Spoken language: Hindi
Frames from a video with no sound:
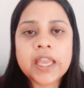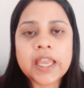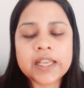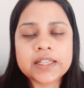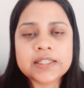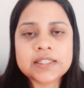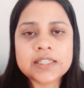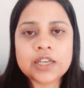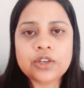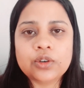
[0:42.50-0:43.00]

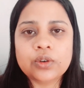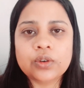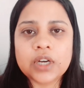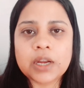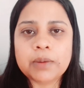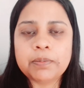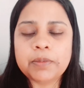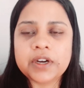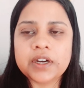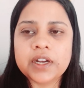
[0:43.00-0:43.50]
एग्जिट
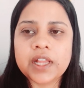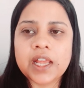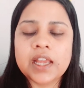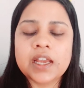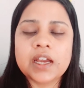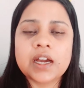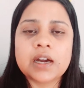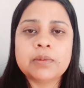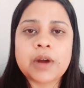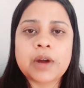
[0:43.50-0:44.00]
होना पड़ रहा
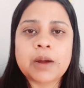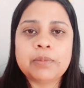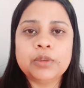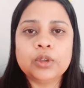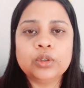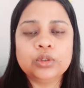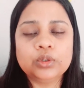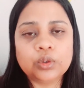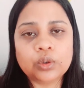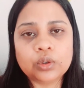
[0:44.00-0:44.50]
है अब आप
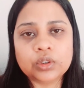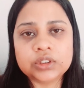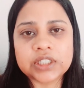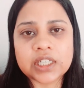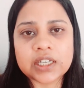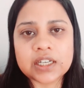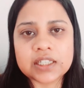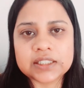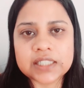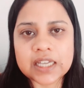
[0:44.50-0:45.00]
लोग दो
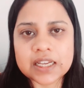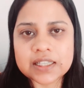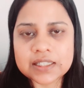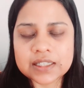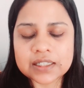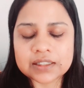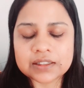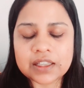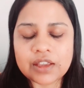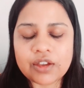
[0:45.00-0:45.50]
जगह जा
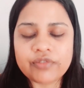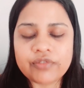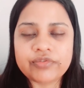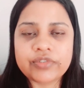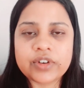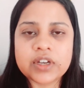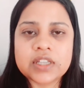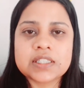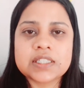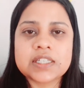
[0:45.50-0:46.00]
सकते हैं
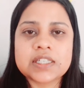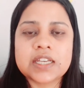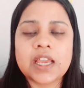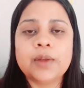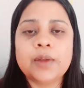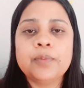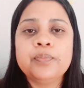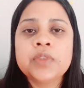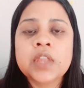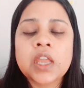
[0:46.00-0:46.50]
फर्स्ट है
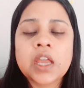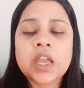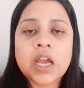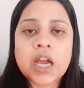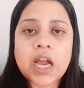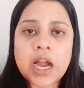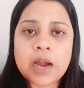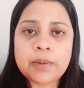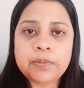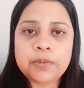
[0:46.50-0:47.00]

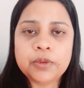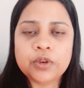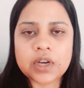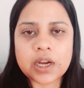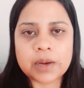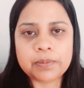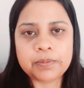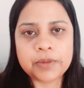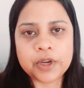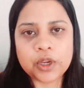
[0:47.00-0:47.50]
आप लोग
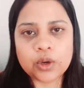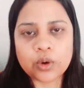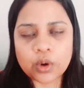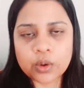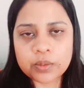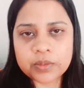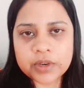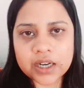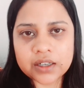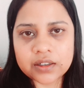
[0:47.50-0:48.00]
अपने
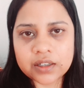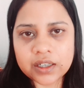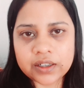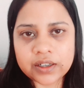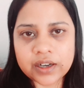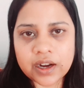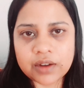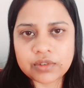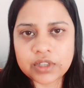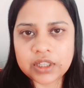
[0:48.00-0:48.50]
होम कंट्री
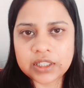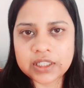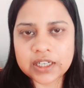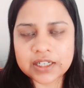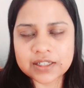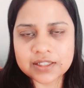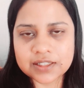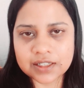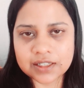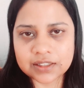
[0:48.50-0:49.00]
ट्रेवल
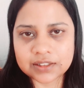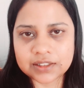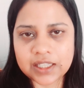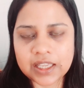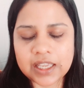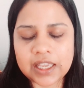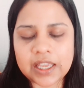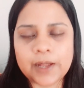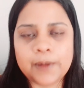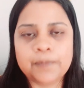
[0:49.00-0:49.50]
कर सकते
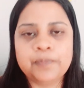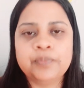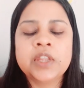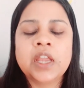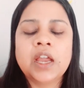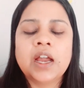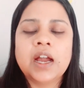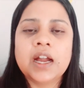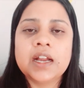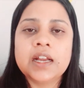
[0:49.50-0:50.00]
हैं
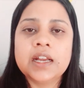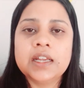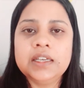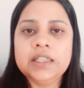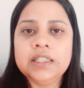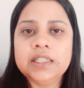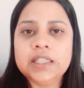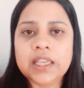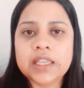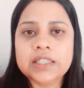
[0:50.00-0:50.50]
अगर
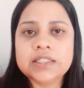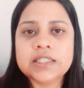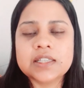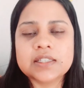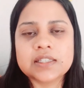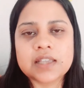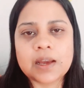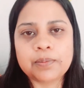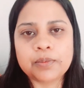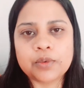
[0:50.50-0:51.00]
ये
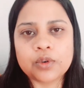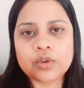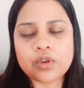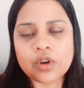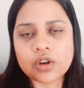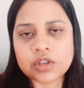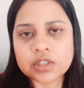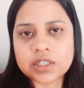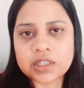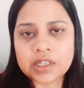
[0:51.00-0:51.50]
चीज़ आपको
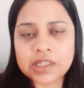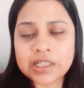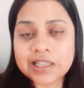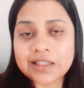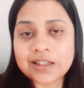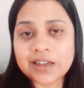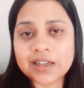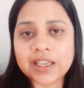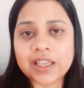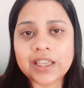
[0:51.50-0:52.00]
कॉस्टली
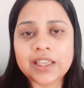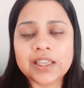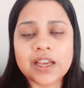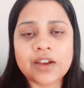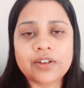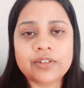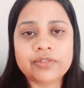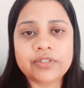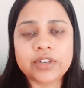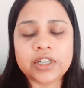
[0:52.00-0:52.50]
लगे
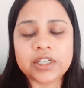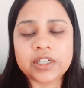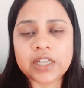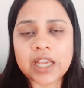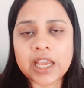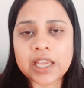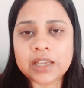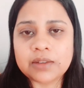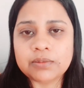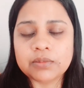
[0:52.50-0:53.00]
या फिर
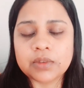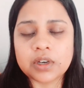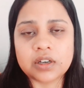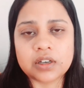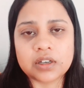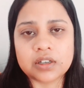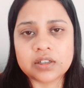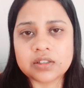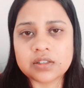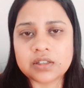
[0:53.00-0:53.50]
टाइम
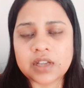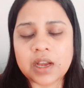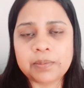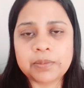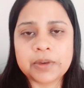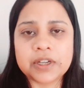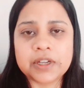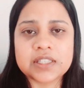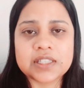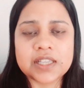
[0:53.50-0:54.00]

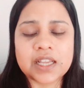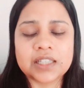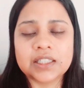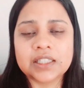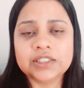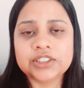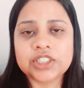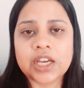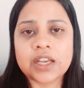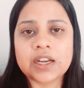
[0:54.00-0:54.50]
आपका ज़्यादा
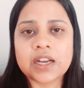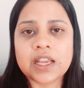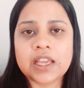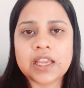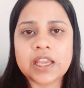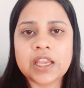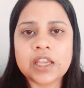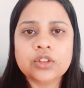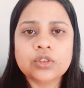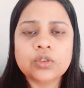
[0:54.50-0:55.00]
जा रहा
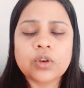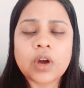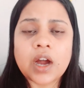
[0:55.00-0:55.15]
है तो